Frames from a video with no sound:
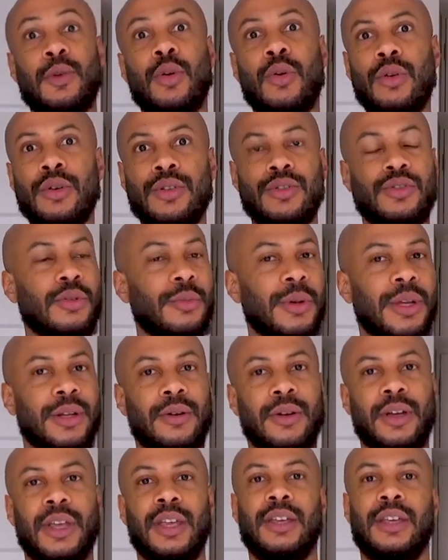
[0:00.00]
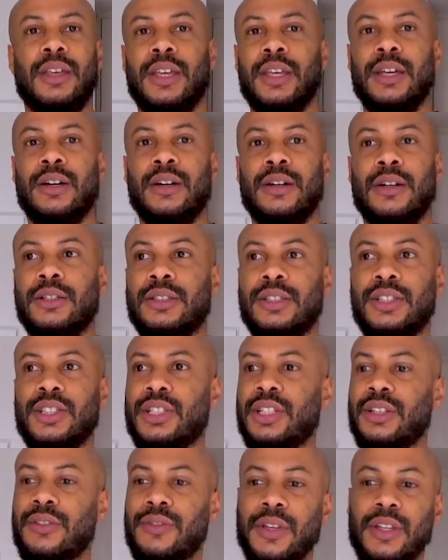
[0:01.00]
000 euros en une semaine, ok Et si
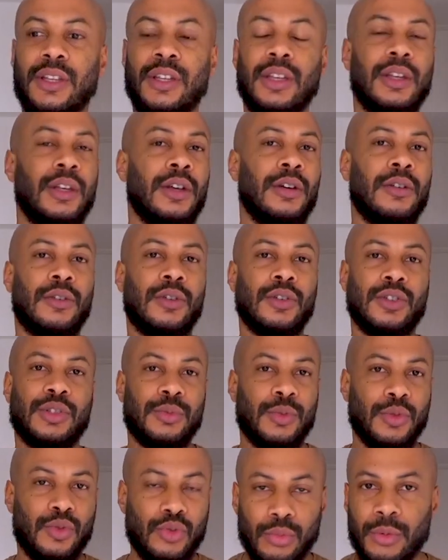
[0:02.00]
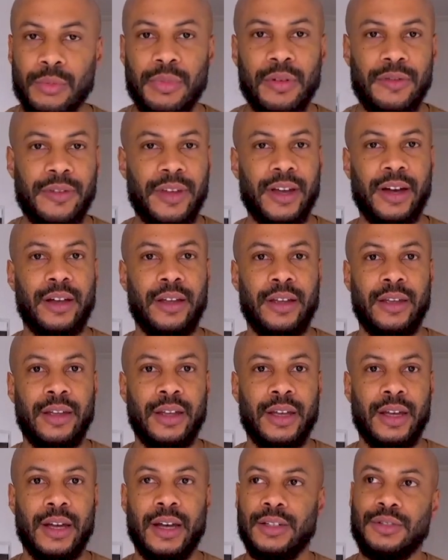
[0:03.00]
je l'ai fait, franchement, tout le monde peut le faire.
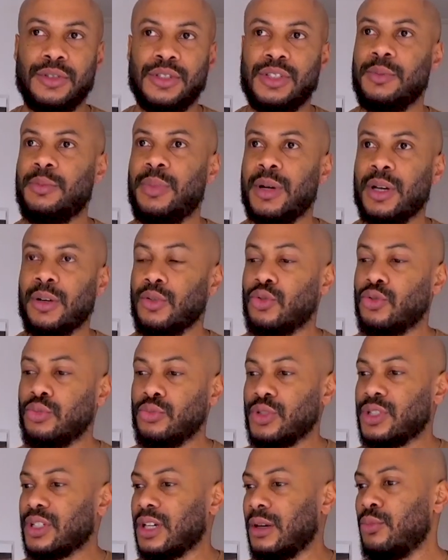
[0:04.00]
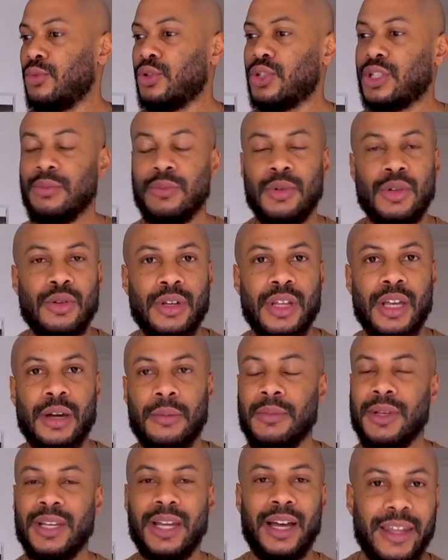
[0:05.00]
Hein, je dis pas que tout le monde sera multimillionnaire,
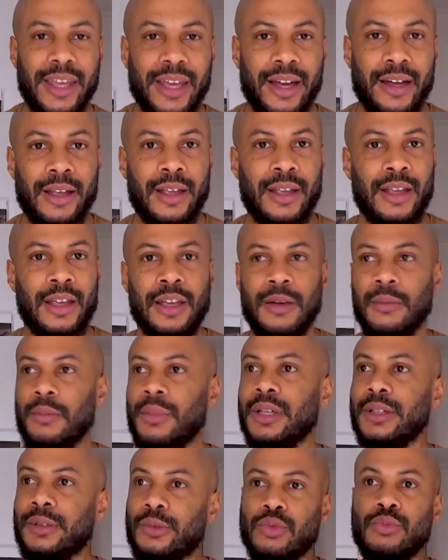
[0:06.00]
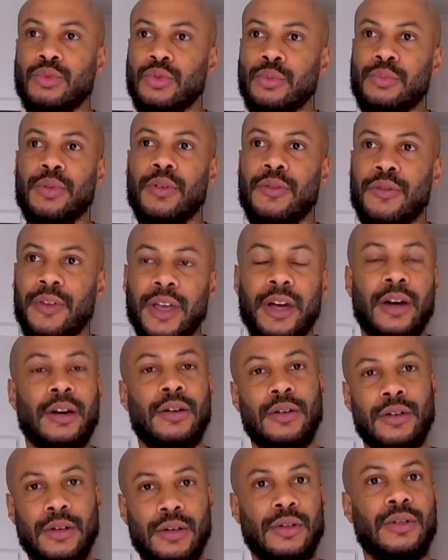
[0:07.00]
milliardaire, mais tout le monde peut faire
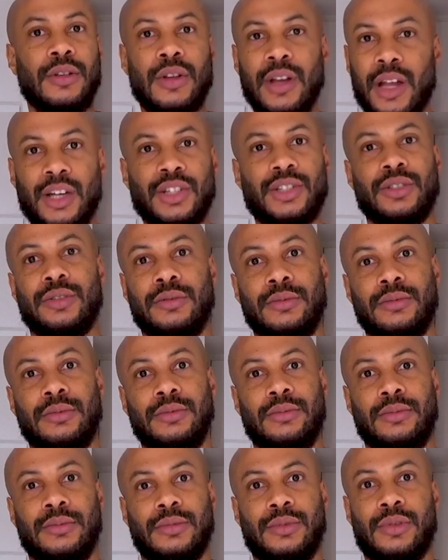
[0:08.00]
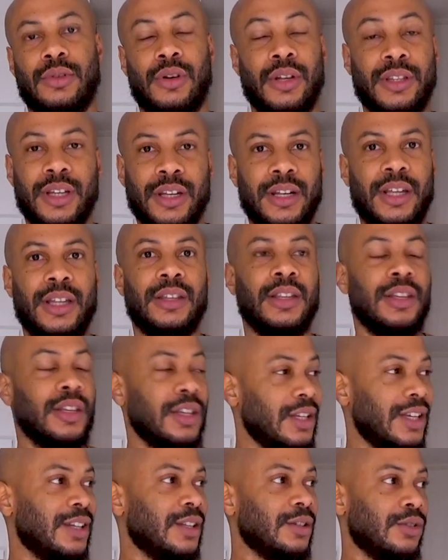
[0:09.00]
de l'argent sur Internet,
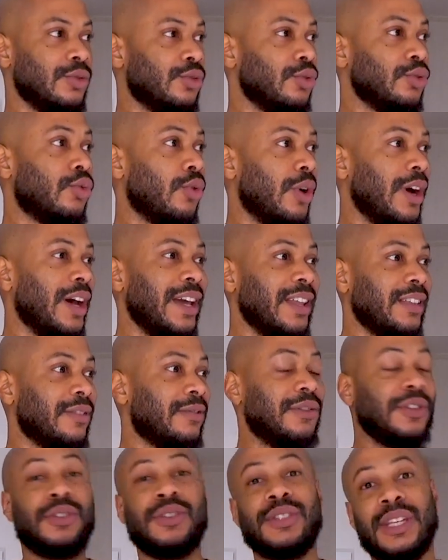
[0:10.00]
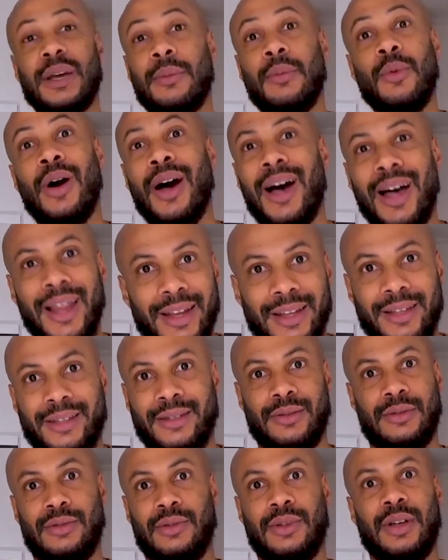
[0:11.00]
de, de quoi être financièrement à l'aise
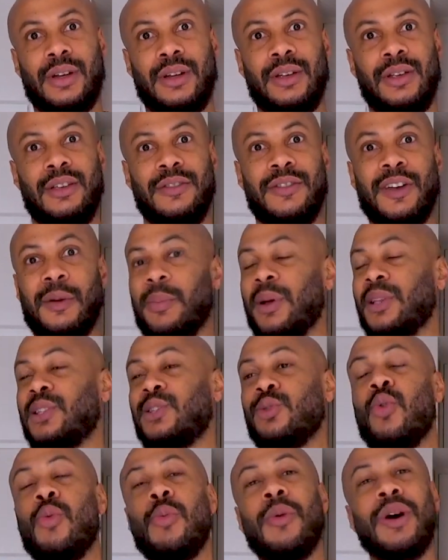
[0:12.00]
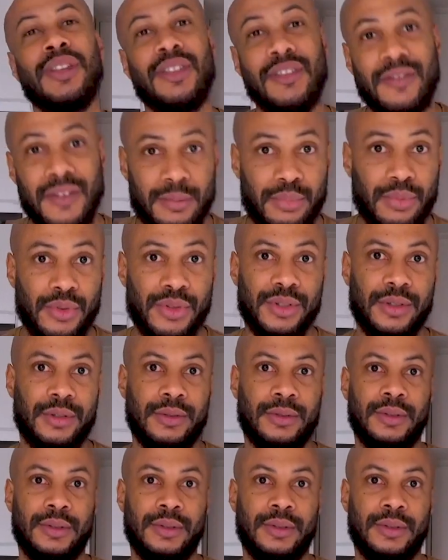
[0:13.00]
en tout cas, faire partie au moins des 20%.